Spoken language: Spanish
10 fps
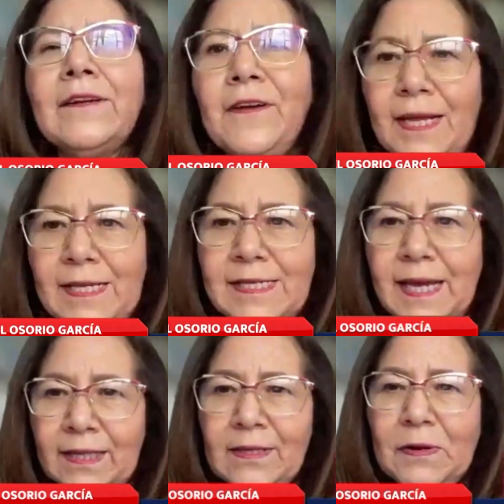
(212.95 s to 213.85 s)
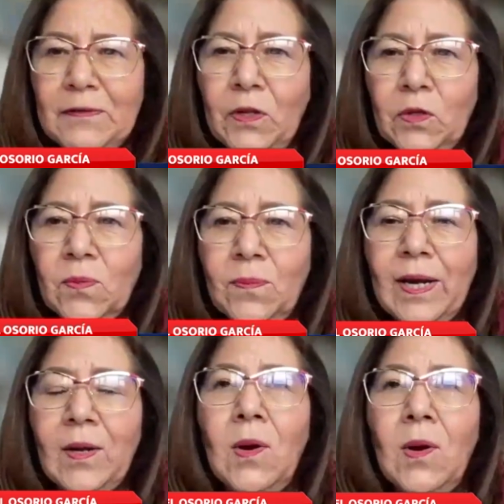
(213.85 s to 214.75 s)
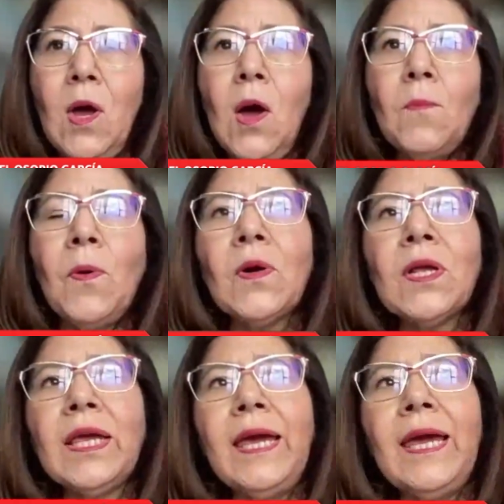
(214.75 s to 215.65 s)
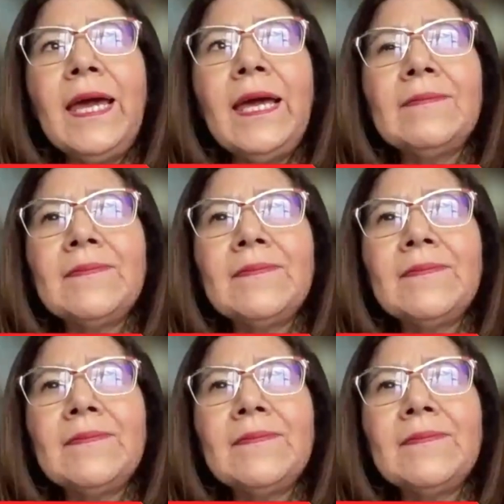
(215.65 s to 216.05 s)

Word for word: referencia, prefiero tomarlo porque